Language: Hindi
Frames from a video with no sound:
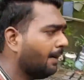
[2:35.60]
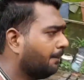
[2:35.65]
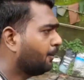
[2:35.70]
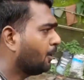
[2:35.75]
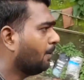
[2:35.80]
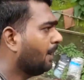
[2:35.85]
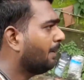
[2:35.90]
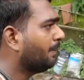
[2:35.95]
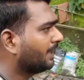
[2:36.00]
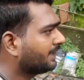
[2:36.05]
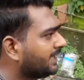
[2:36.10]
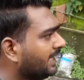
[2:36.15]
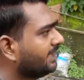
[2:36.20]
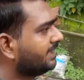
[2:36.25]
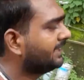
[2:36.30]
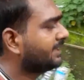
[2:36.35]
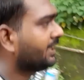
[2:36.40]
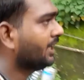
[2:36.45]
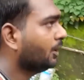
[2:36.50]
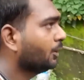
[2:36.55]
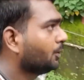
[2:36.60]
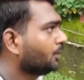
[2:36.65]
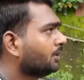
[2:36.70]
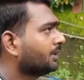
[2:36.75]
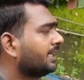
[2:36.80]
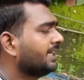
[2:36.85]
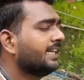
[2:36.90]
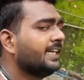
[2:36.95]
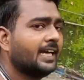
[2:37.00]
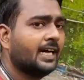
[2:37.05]
आपको मैं बता देता हूँ
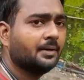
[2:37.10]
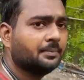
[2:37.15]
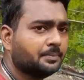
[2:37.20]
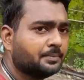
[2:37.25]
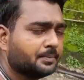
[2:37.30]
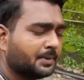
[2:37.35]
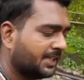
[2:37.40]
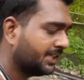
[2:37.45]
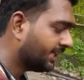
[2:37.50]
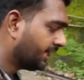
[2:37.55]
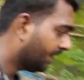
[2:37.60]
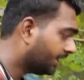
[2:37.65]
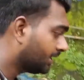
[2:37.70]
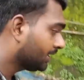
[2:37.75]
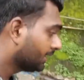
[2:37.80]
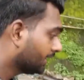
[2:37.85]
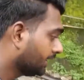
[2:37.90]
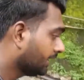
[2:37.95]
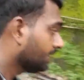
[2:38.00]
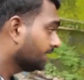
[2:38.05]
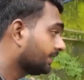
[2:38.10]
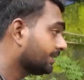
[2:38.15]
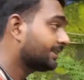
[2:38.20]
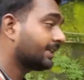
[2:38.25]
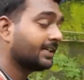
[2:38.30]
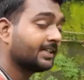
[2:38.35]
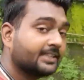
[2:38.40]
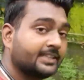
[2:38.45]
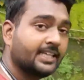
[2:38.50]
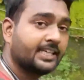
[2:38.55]
कि हम भैया
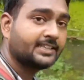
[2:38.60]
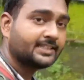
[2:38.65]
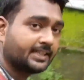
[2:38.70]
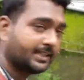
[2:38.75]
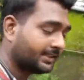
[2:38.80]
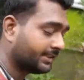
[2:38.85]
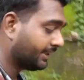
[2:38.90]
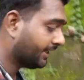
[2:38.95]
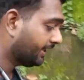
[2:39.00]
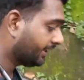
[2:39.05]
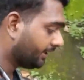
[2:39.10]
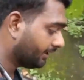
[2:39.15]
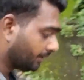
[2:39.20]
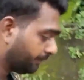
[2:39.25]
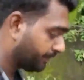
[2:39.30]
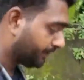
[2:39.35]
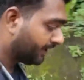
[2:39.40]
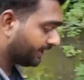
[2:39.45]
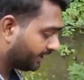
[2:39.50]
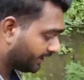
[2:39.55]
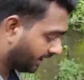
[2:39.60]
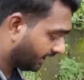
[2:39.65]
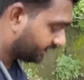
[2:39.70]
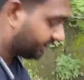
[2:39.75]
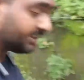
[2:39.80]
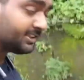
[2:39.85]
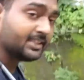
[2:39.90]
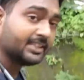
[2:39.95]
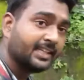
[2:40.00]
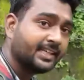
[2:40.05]
चढ़ते चढ़ते अपनी
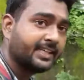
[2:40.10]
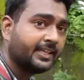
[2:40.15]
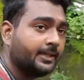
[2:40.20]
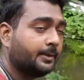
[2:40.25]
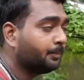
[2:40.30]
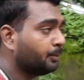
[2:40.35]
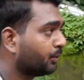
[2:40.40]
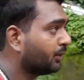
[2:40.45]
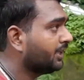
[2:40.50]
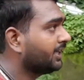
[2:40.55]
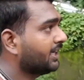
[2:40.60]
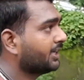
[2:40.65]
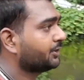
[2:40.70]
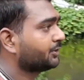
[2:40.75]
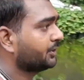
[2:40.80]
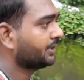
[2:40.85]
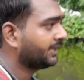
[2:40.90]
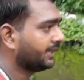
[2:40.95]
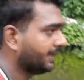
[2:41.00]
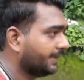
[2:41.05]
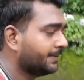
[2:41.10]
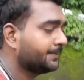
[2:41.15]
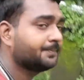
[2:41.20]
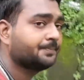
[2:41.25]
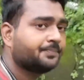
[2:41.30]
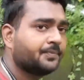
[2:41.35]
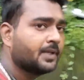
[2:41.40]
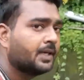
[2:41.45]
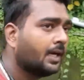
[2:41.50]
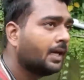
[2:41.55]
आधी ज़िंदगी पूरी कर चुके हैं
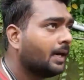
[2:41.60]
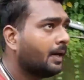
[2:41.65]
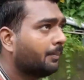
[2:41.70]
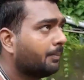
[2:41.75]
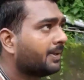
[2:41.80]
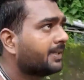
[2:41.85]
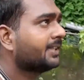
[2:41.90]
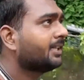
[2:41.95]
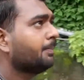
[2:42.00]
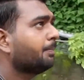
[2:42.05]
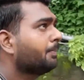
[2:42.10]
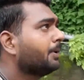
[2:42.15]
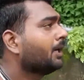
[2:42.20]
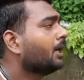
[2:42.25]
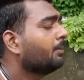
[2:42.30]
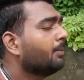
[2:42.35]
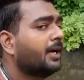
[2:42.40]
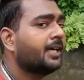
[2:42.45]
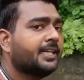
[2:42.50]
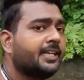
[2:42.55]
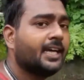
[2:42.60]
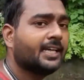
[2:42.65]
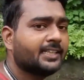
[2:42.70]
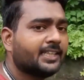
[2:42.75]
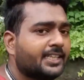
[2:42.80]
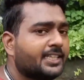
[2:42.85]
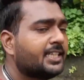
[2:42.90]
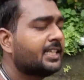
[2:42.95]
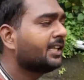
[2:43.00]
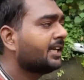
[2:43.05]
मतलब हमारी
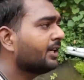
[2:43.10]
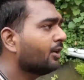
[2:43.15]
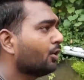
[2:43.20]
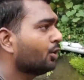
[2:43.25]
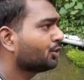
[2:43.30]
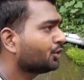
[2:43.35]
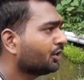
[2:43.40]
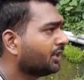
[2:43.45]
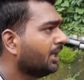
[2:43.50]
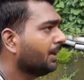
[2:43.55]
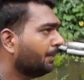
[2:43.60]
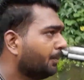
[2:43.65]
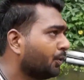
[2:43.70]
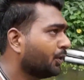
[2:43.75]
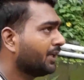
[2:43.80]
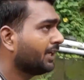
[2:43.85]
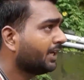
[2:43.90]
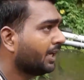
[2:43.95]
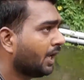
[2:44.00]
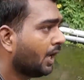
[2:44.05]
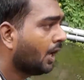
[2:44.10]
आधी ज़िंदगी हो चुकी है पूरी